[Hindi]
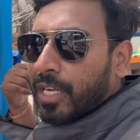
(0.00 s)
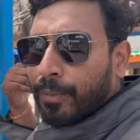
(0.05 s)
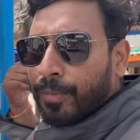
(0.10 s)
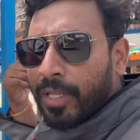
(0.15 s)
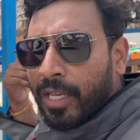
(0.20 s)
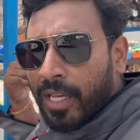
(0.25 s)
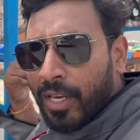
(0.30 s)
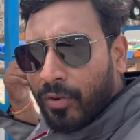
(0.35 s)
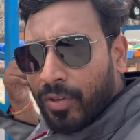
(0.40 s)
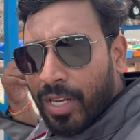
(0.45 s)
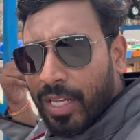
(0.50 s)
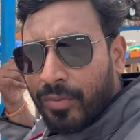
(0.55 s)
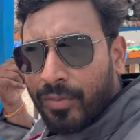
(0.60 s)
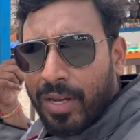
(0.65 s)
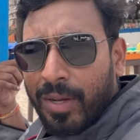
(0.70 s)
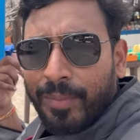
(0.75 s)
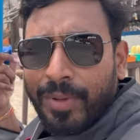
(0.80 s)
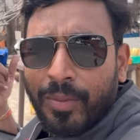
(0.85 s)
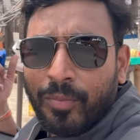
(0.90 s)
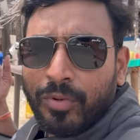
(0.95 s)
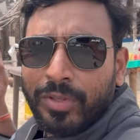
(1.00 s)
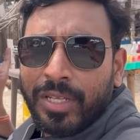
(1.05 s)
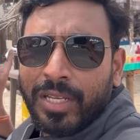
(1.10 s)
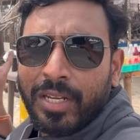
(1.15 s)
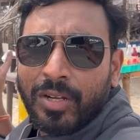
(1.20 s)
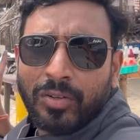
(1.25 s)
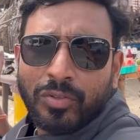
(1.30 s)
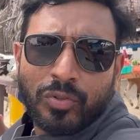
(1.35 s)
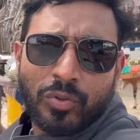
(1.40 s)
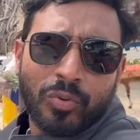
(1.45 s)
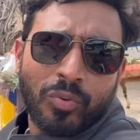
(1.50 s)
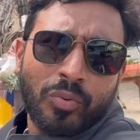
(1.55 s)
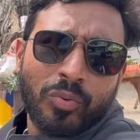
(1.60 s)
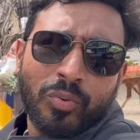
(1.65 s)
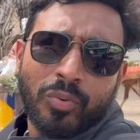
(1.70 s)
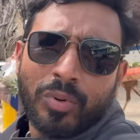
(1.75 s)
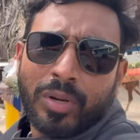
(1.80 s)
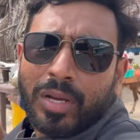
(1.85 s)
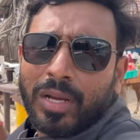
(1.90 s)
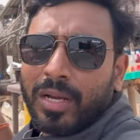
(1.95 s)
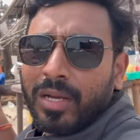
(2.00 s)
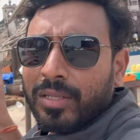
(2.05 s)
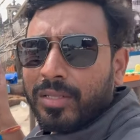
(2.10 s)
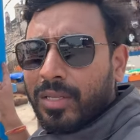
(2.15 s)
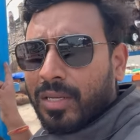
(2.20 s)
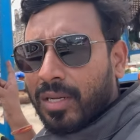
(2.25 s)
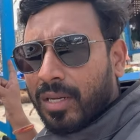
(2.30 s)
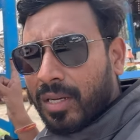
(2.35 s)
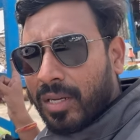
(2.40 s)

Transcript: आप देख रहे हो शायद वहाँ पे आपको दिख रहा होगा थोड़ा सा